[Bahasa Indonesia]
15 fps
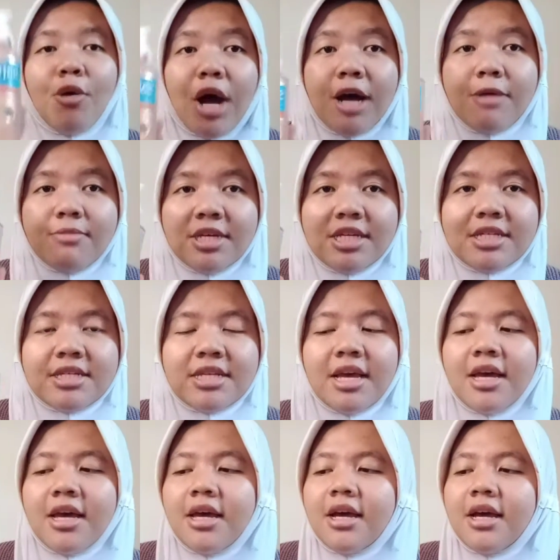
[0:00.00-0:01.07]
habis
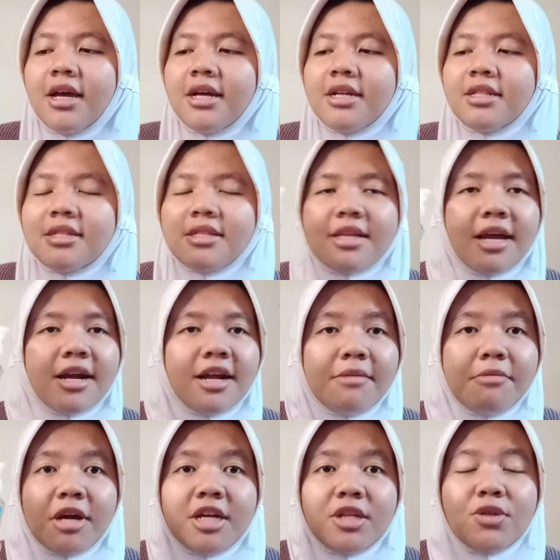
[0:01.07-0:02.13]
karena
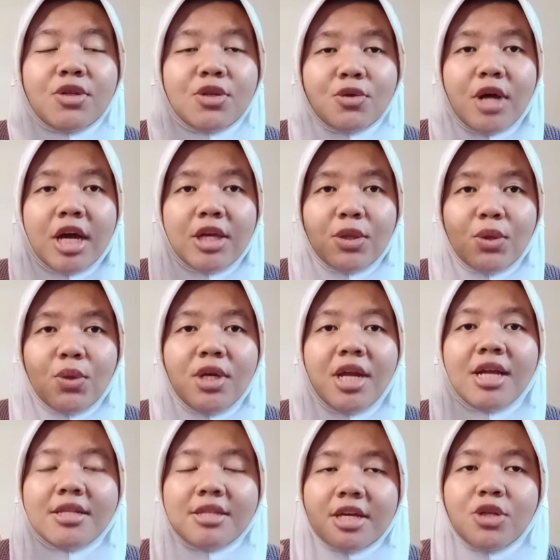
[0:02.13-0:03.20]
emang itu suka itu
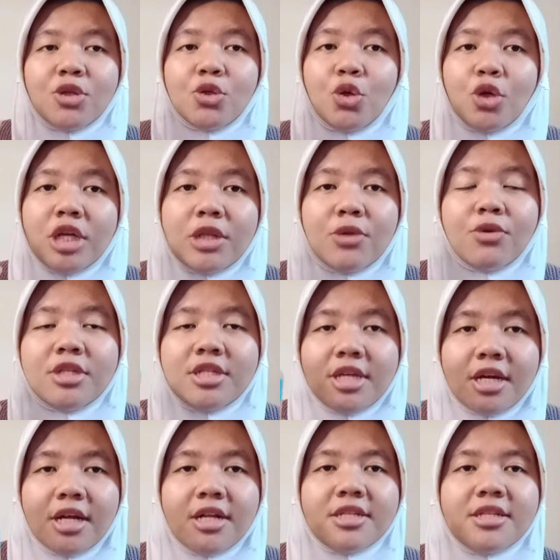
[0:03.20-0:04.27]
dan teksturnya itu
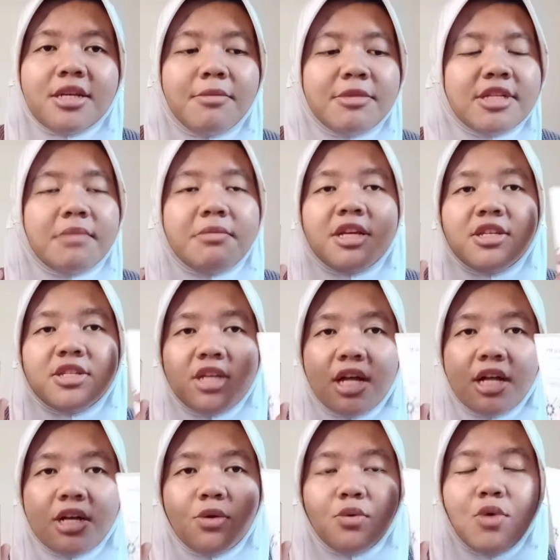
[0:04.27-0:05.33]
gel sama-sama
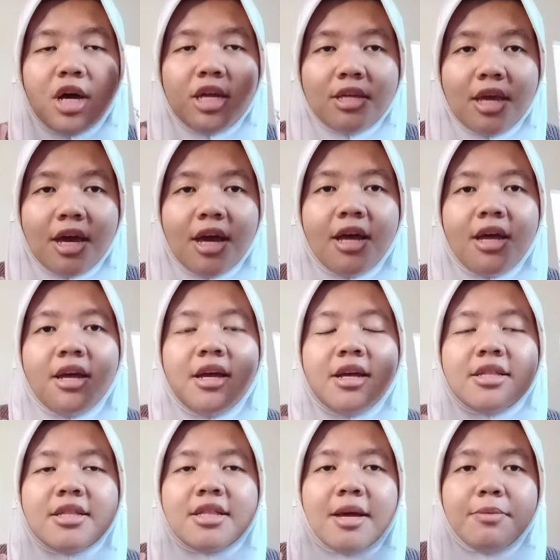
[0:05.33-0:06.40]
gel keduanya
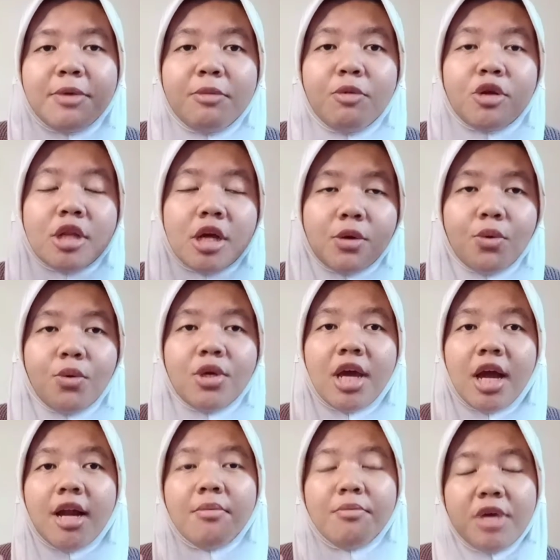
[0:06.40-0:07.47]
tapi mataku
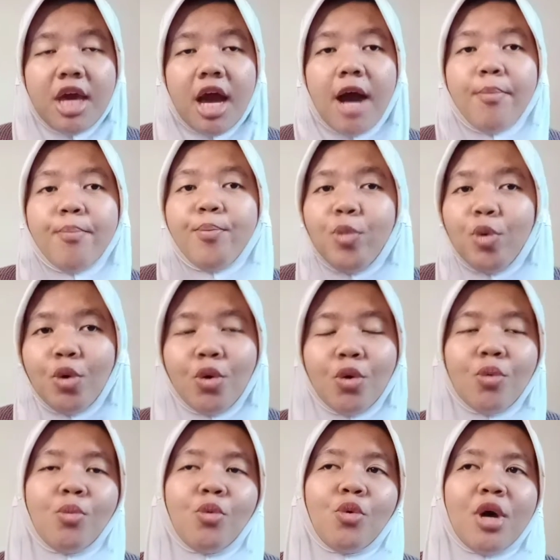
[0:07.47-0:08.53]
yang lebih ampuh
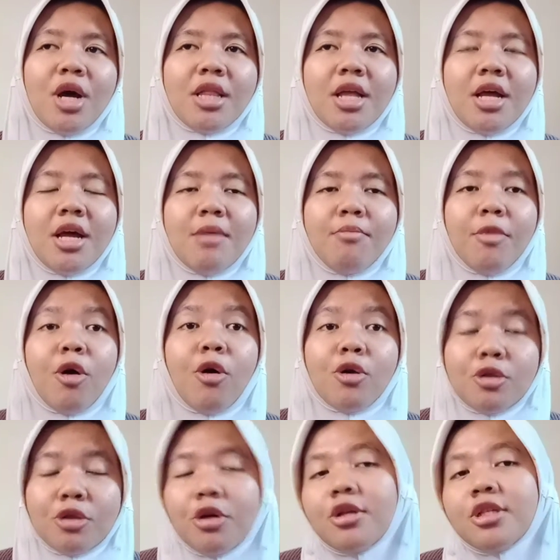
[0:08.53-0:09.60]
buat
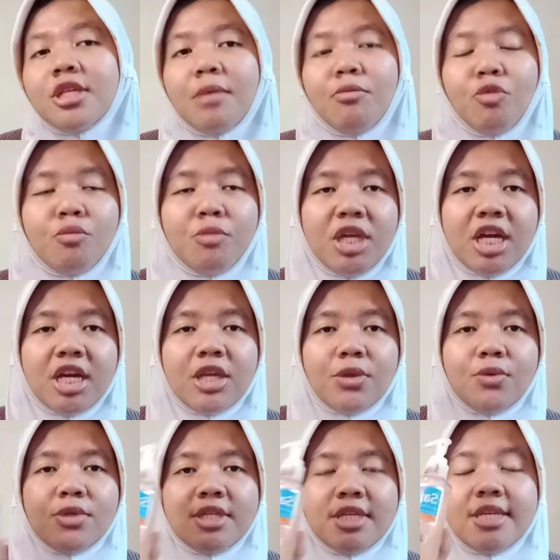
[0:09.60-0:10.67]
mengontrol sebum minyak
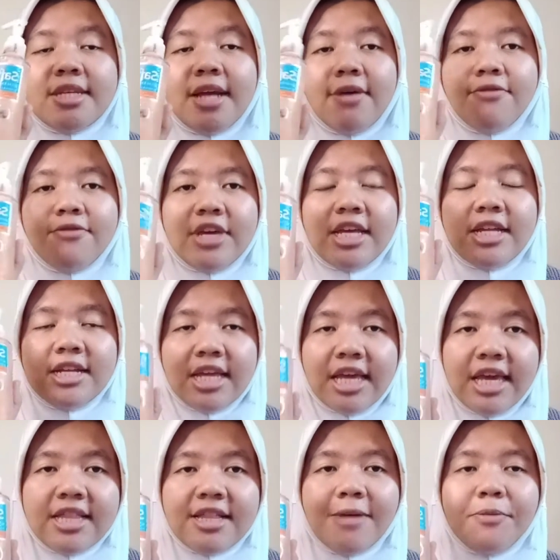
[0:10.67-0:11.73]
itu si Safi
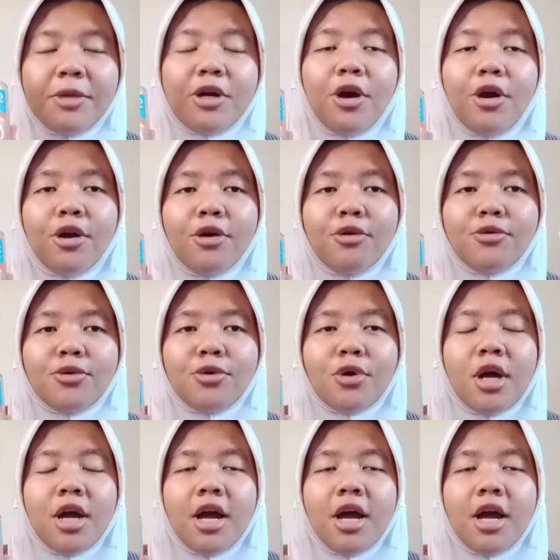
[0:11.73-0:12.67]
ini tapi kalau untuk